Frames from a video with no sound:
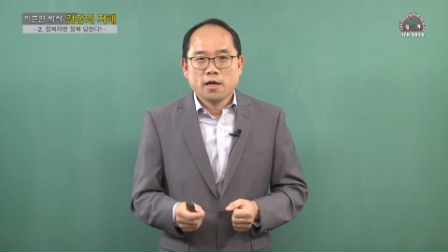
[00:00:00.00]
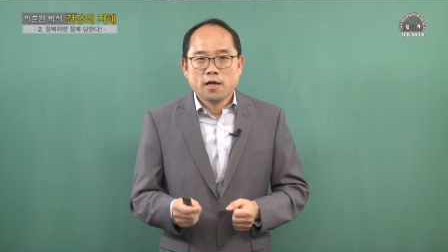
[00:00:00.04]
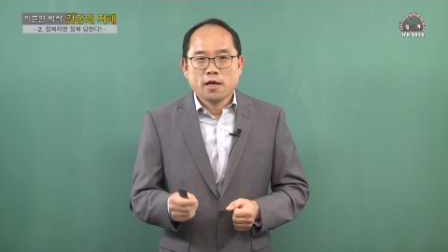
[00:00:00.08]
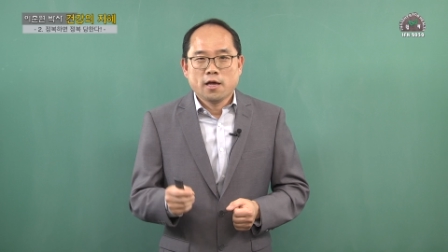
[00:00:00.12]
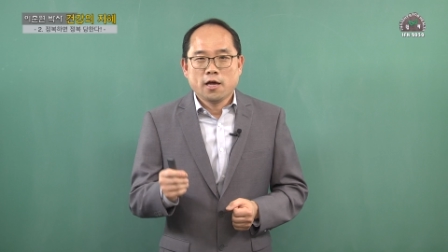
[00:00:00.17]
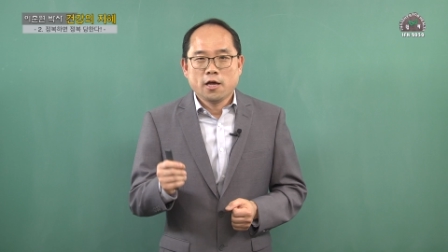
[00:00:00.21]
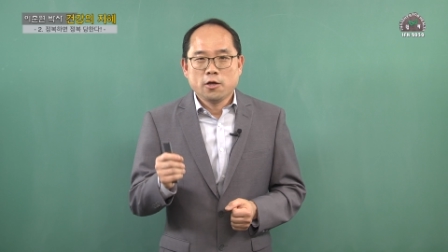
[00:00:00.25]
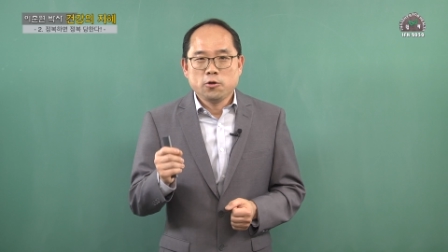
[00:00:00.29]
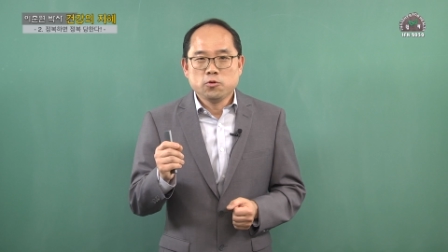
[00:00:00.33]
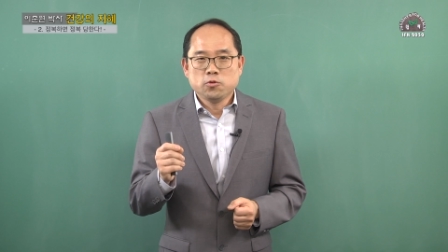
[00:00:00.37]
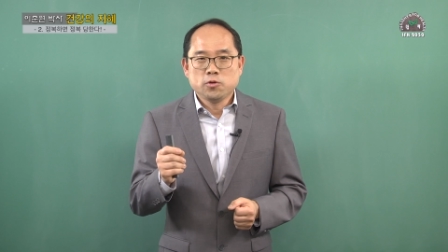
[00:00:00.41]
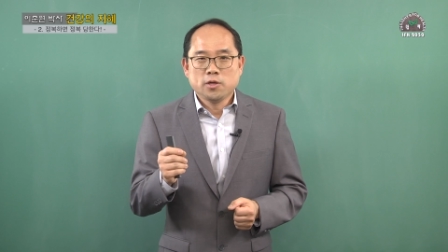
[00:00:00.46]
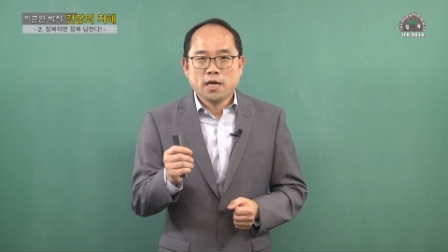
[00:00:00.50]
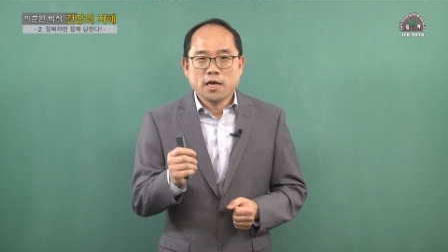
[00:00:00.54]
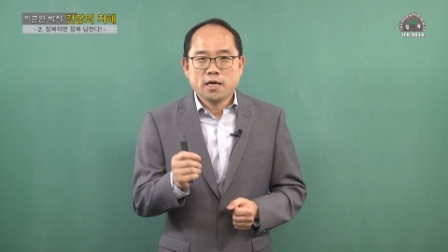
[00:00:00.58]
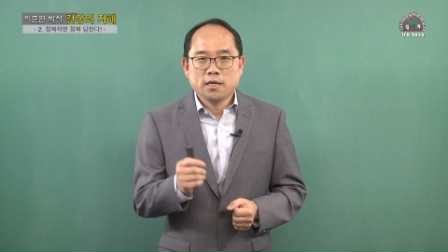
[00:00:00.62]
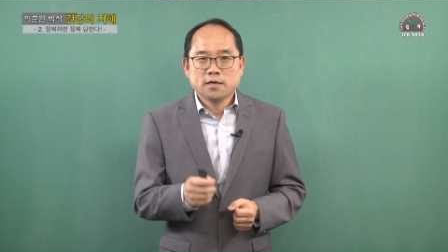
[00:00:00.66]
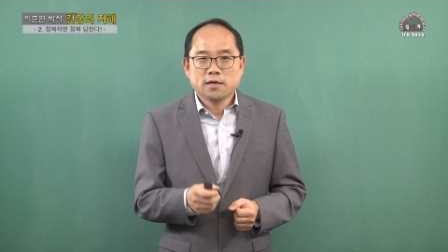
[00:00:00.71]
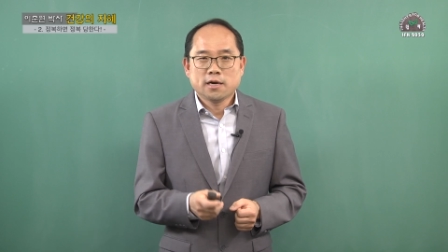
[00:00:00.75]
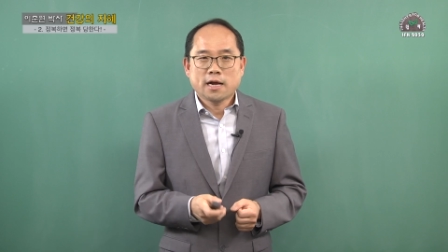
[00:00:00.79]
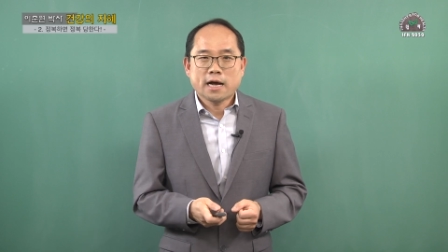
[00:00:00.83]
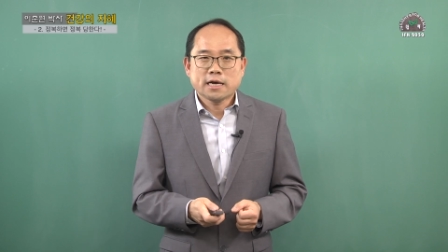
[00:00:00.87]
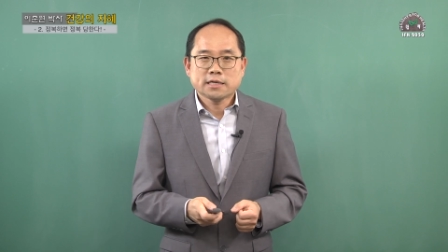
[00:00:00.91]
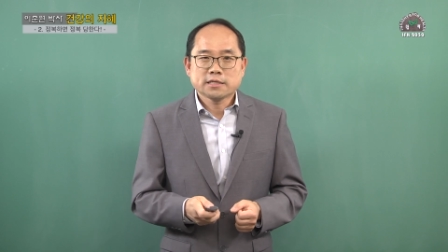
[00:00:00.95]
아,
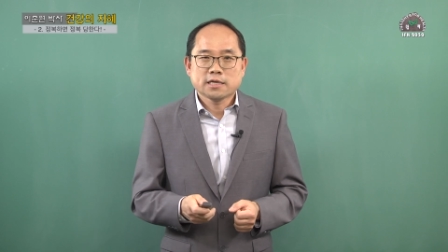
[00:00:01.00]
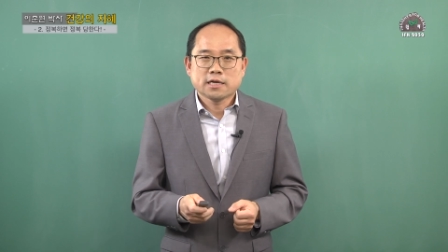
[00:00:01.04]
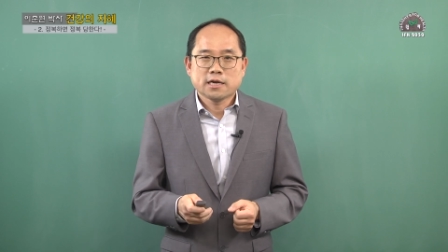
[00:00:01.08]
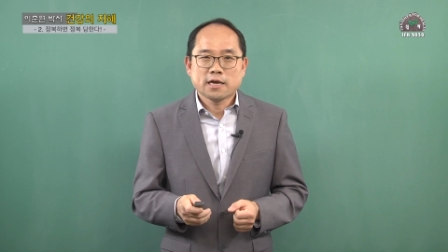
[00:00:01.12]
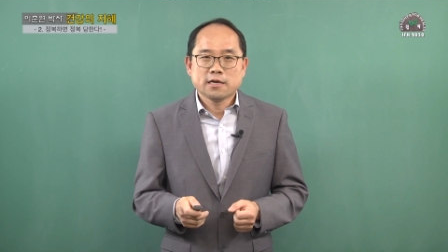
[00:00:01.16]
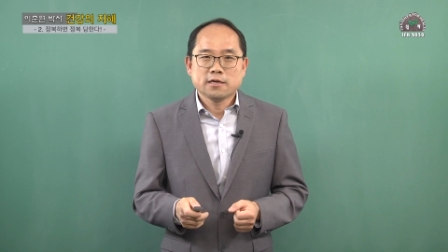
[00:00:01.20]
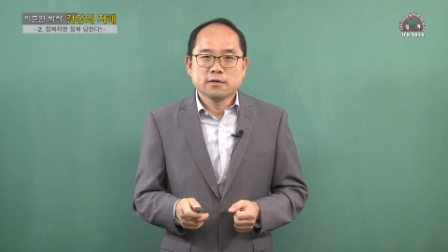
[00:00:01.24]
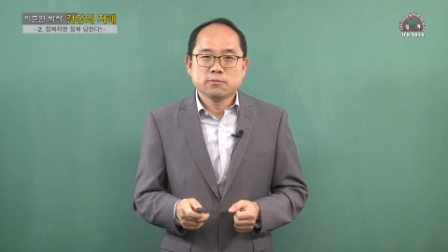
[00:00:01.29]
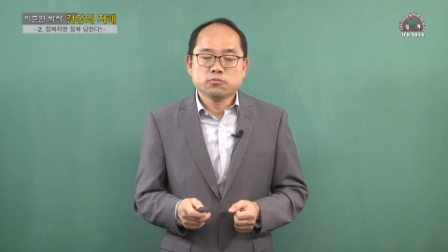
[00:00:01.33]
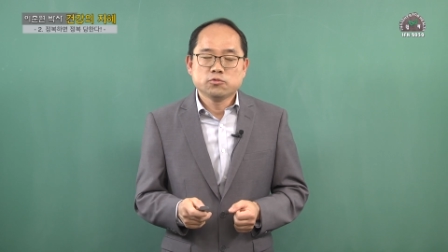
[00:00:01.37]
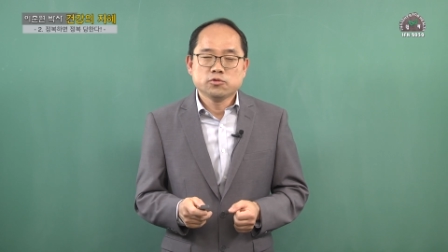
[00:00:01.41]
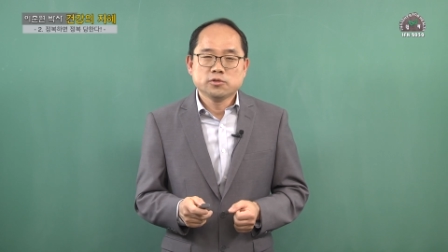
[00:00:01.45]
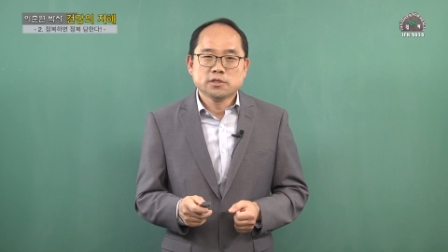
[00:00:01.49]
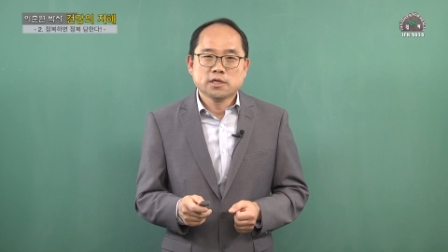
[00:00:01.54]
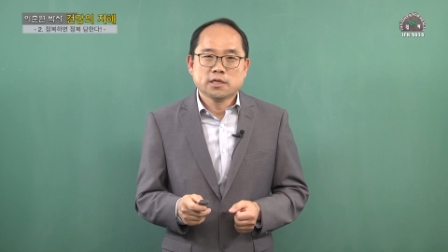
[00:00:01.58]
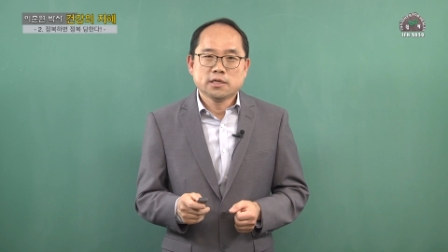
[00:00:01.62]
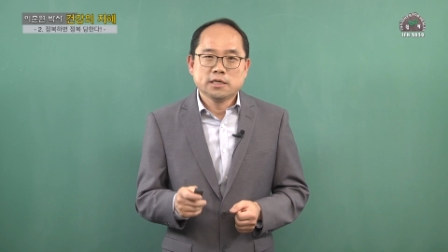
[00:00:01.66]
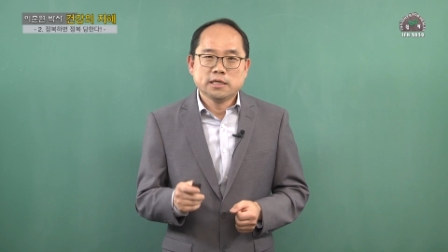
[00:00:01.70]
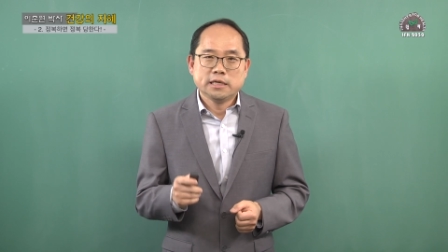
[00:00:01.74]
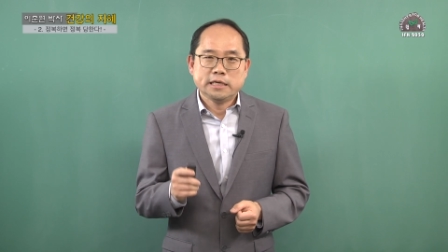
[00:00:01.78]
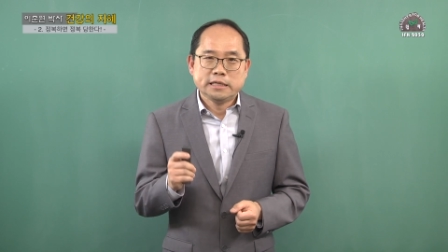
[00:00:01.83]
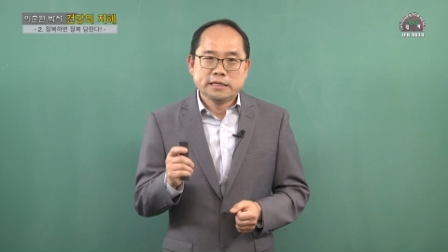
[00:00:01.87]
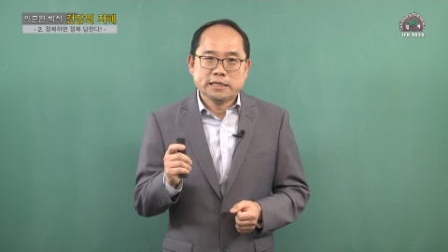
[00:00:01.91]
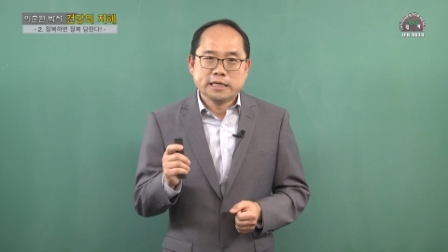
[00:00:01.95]
유대인을 학살하는
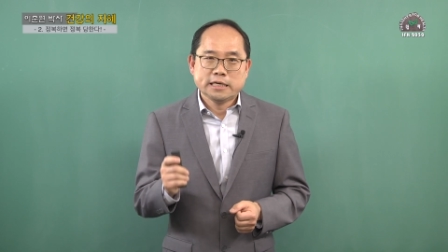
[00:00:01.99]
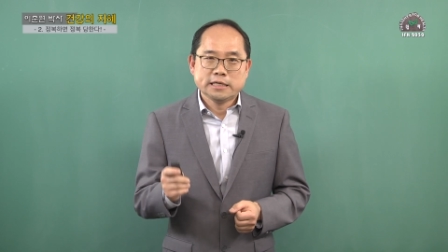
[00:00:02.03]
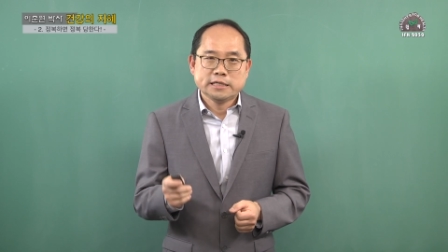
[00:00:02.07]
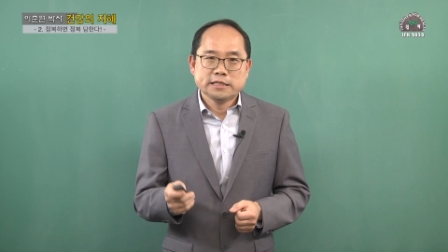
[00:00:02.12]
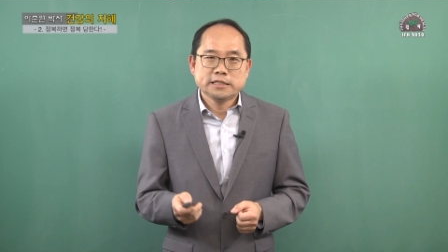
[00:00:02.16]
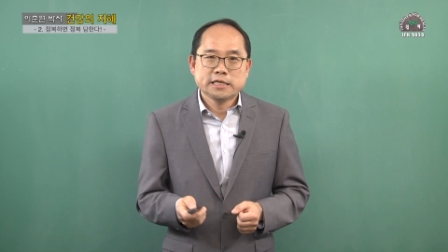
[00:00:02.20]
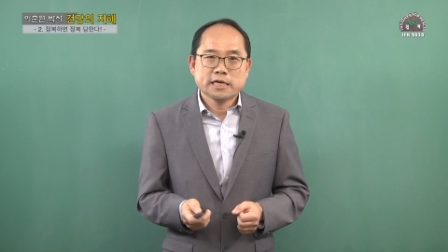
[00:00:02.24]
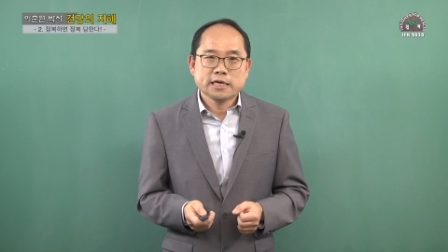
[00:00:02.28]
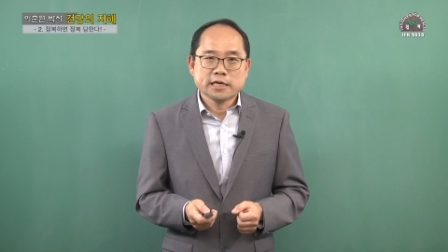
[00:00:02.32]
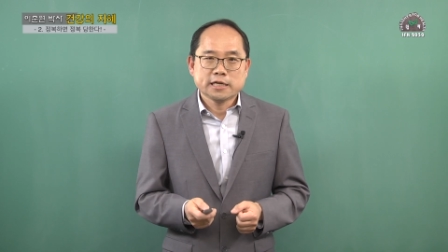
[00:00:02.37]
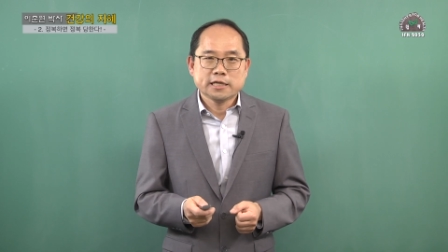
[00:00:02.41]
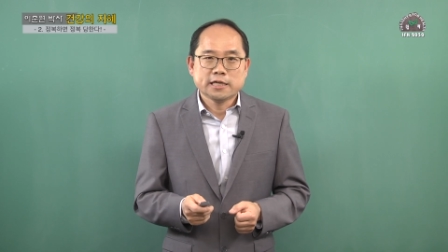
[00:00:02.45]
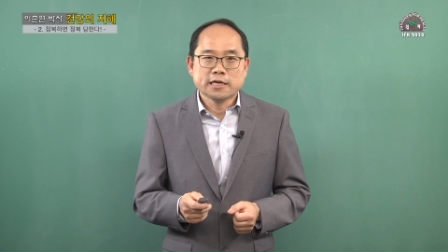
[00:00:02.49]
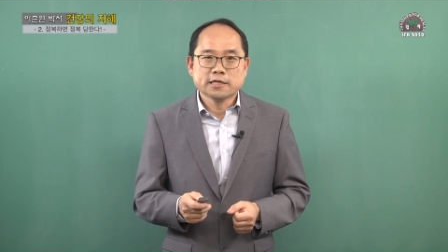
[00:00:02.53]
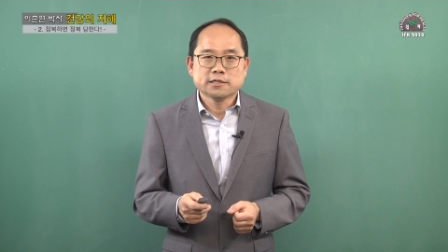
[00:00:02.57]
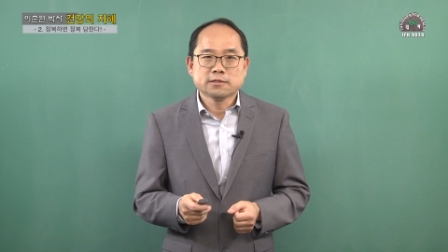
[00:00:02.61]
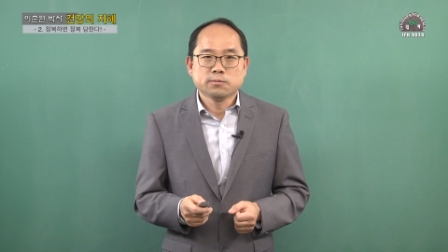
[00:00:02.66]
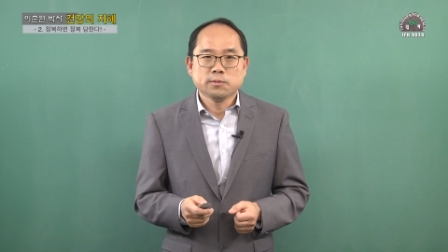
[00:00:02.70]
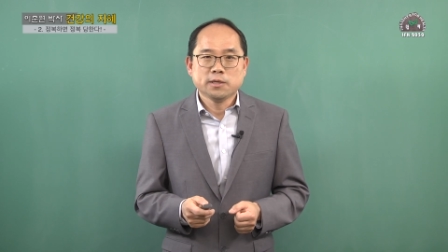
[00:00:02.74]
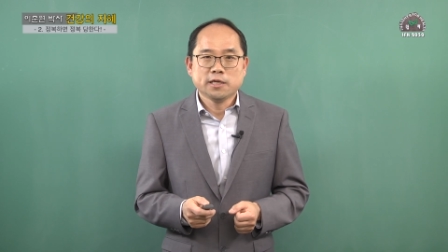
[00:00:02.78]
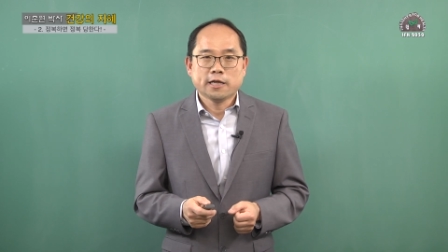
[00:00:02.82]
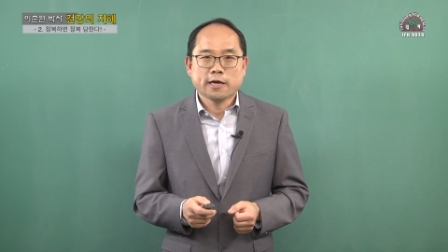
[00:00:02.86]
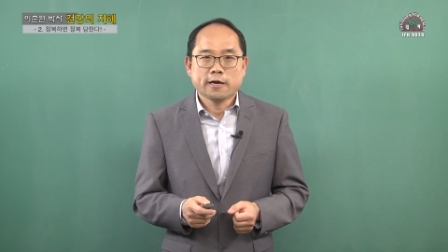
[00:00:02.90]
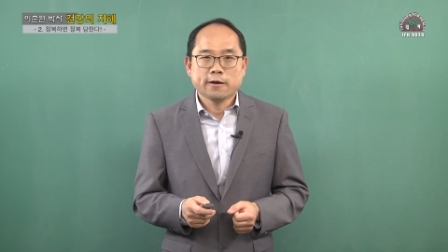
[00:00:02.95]
문제는 이때 시작이
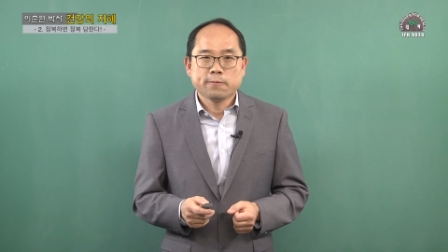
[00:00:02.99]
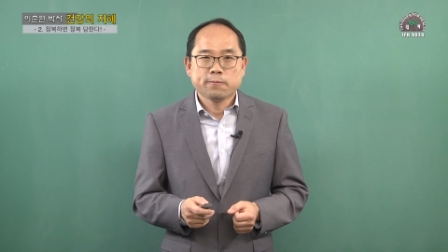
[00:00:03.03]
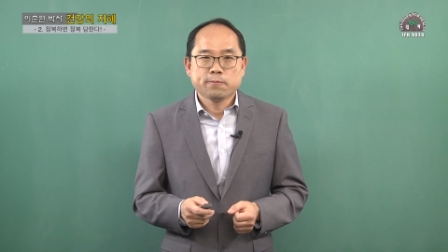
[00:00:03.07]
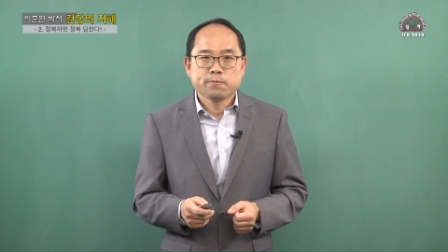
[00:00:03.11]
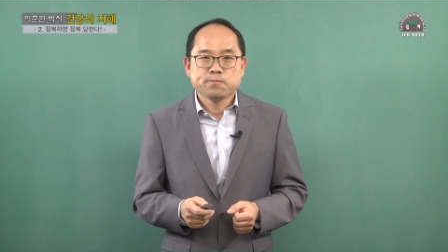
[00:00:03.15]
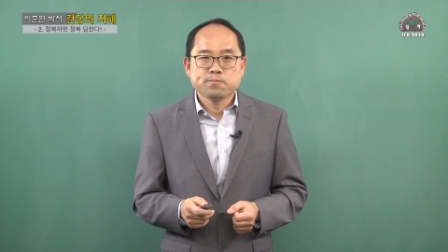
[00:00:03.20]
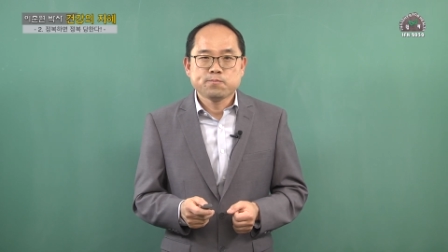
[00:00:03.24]
됐습니다.